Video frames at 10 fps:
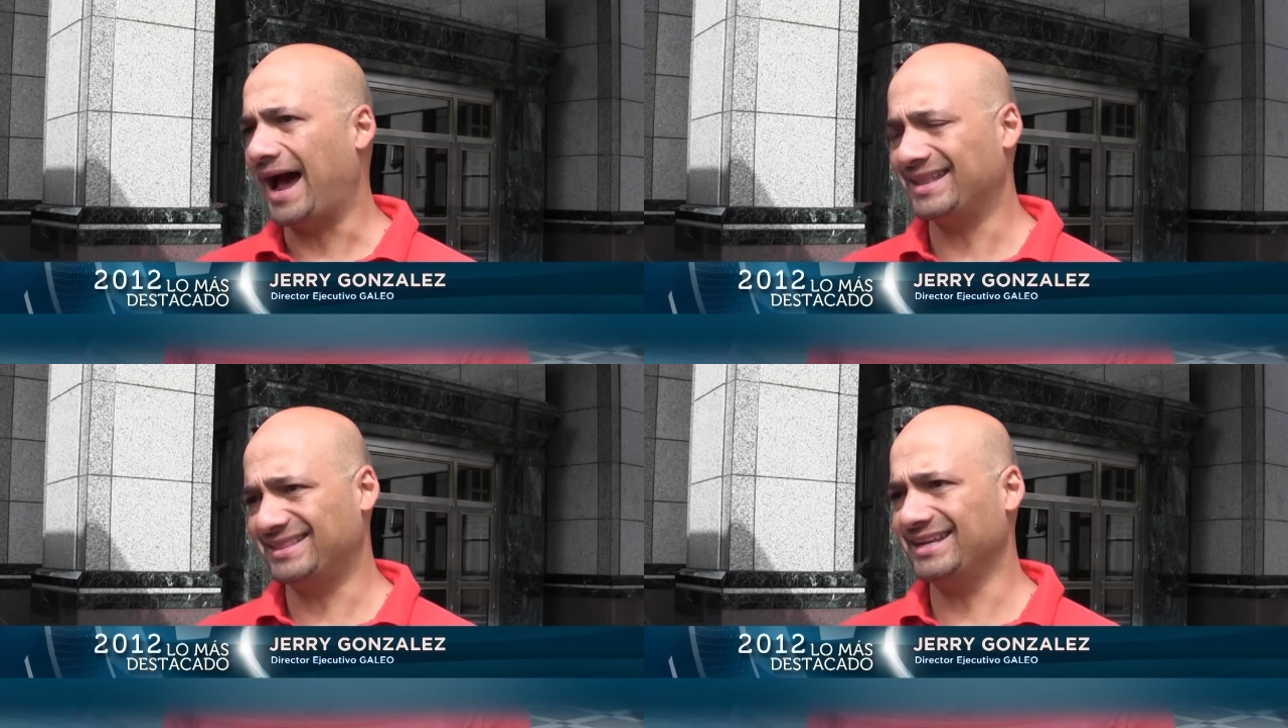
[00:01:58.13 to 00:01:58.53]

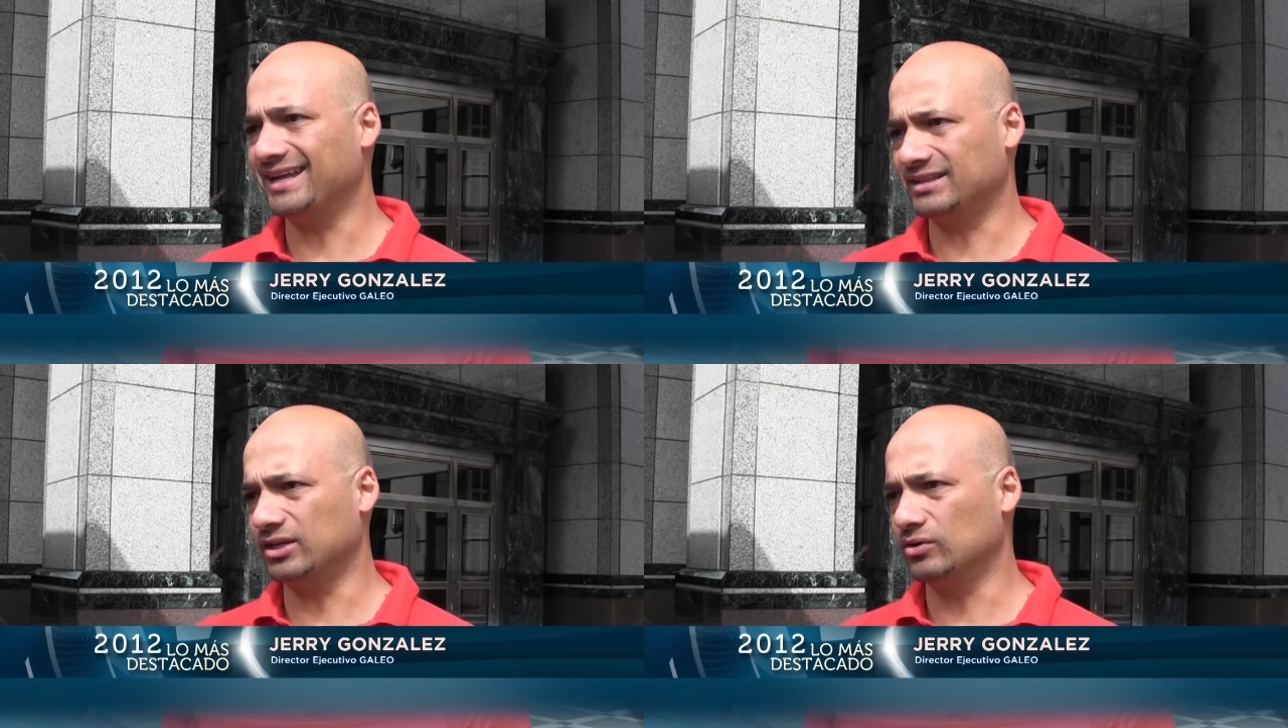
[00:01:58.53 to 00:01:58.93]

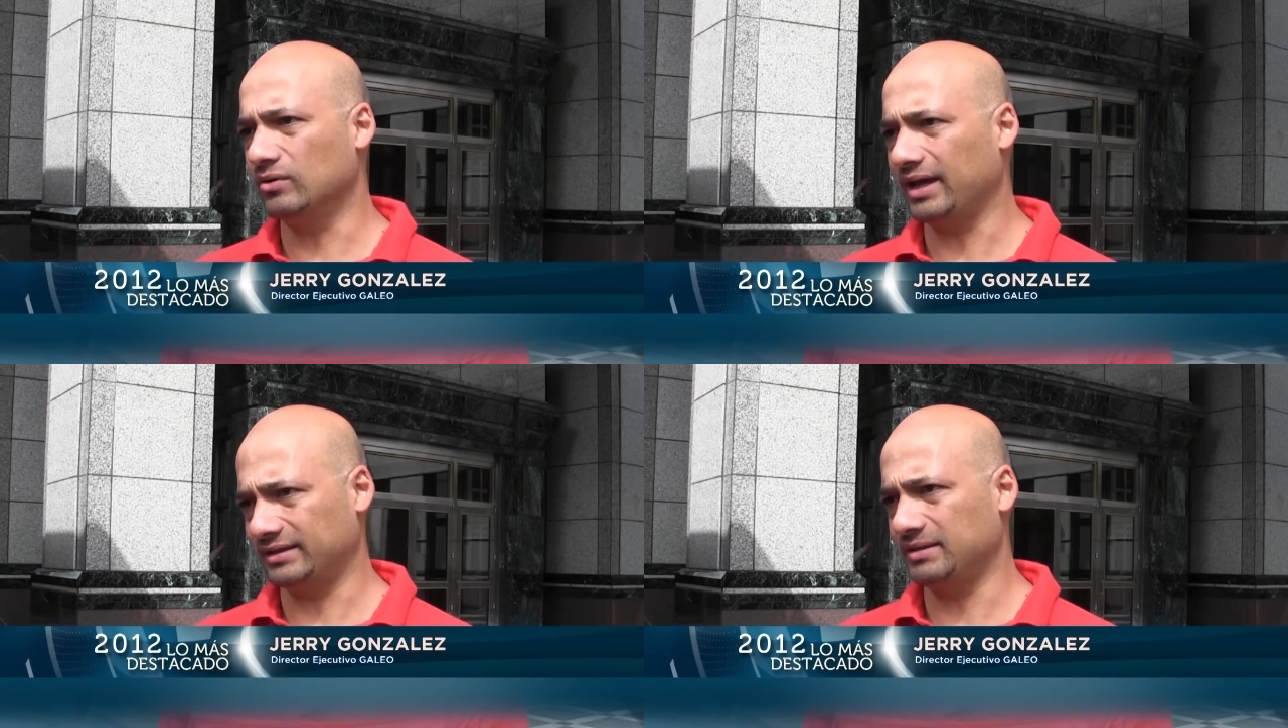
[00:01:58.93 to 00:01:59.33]

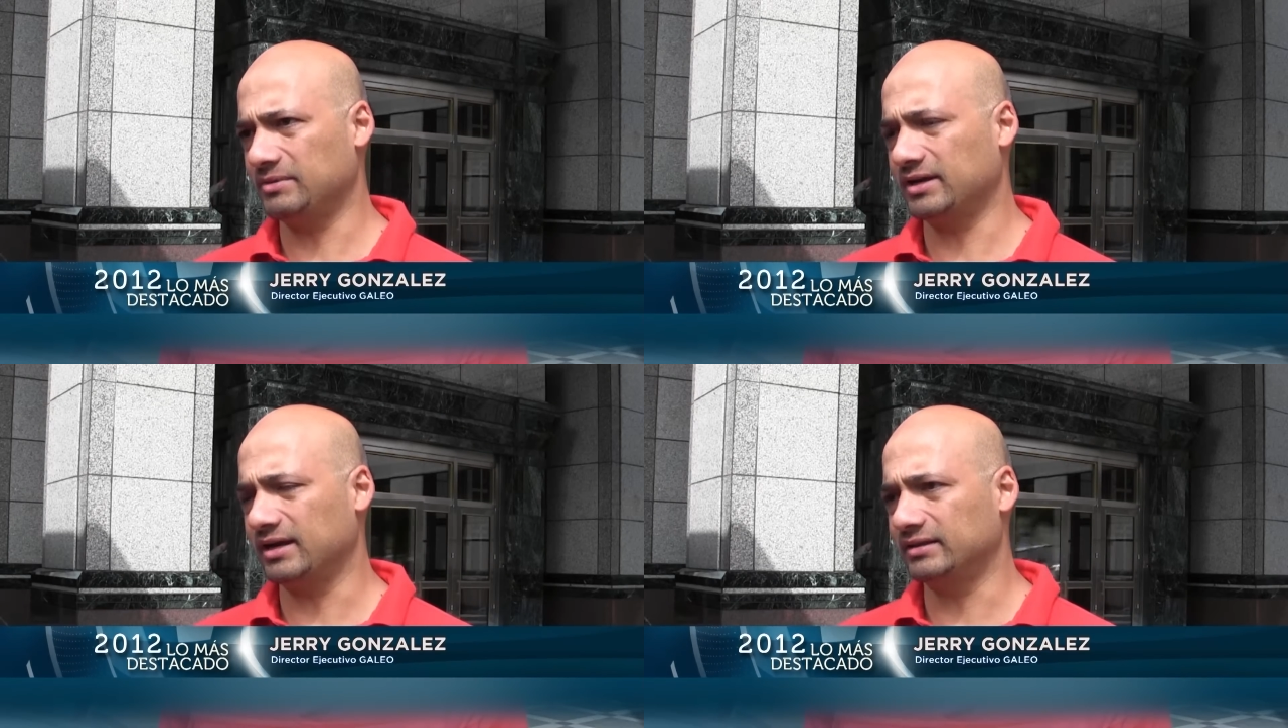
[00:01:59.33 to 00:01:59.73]
antilatino,
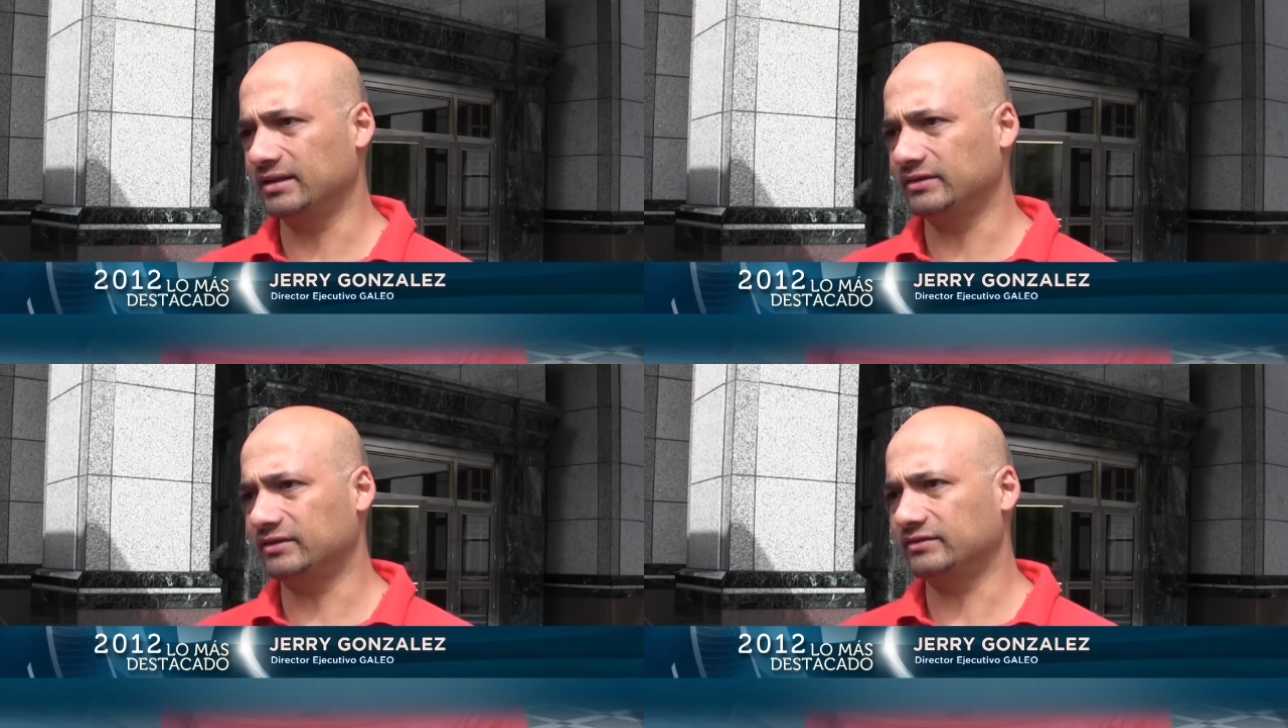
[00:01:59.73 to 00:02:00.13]

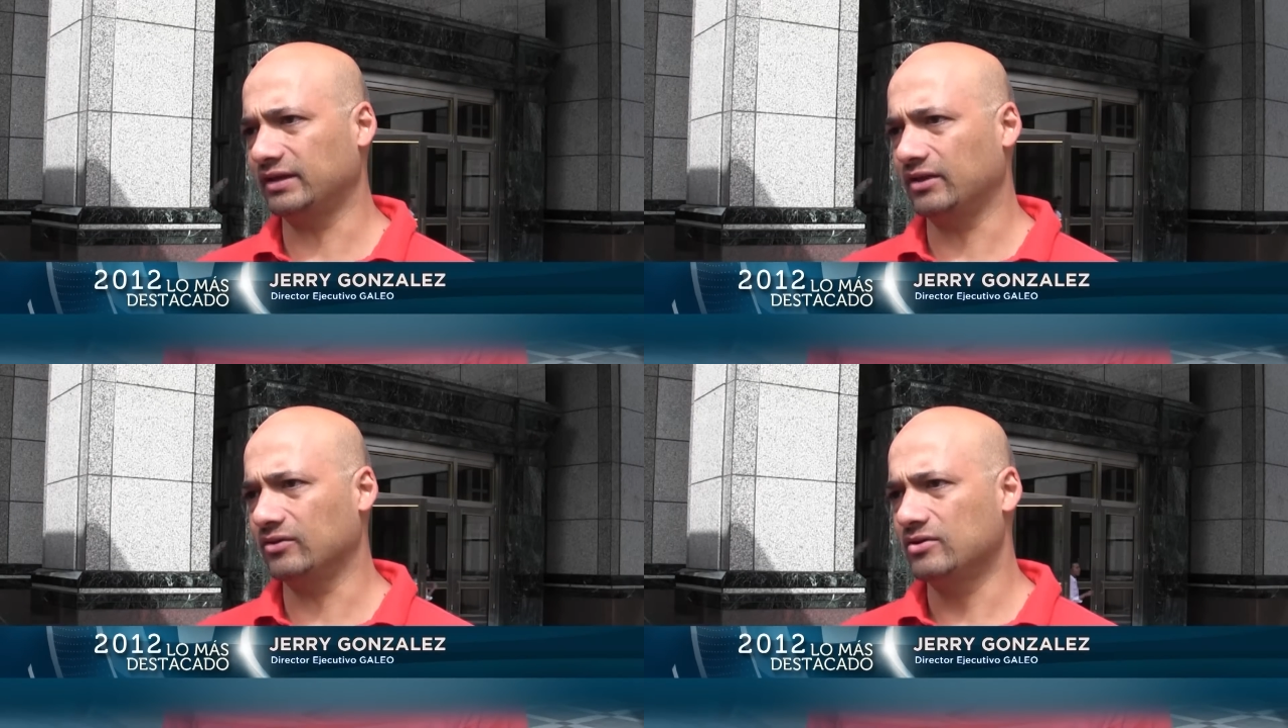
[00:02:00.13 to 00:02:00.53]
antimigrante en este
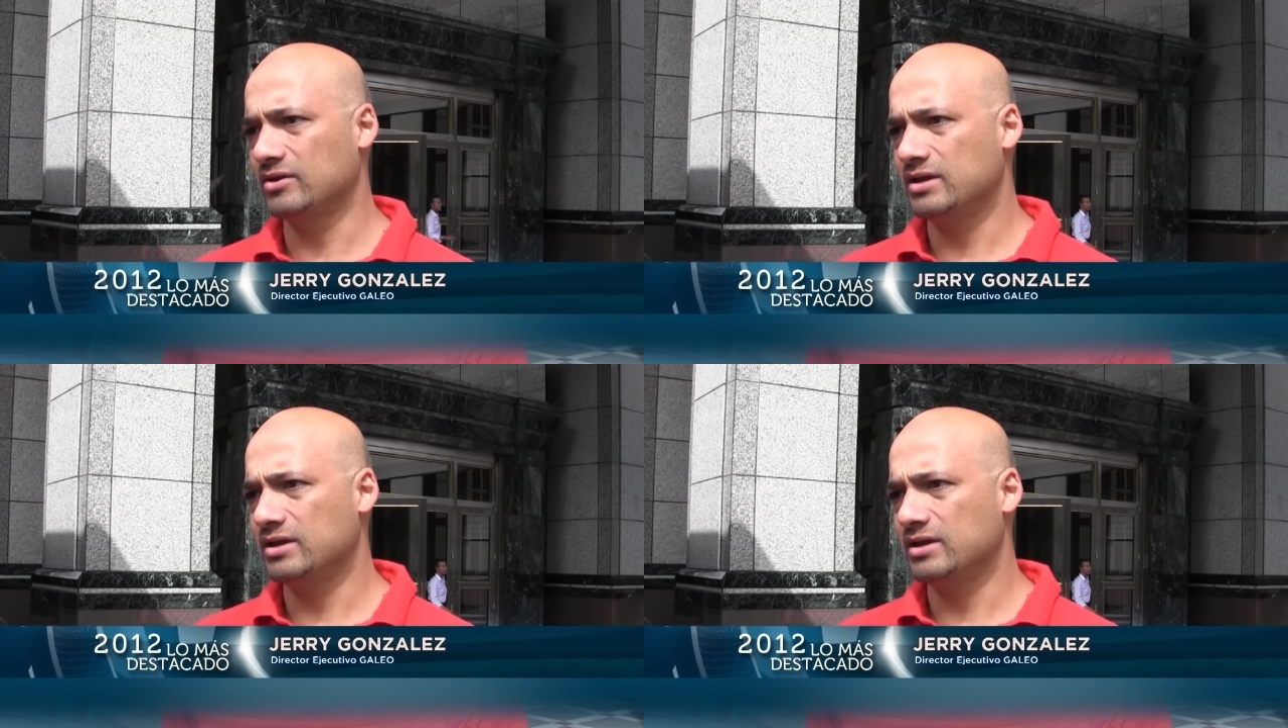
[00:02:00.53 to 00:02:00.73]
estado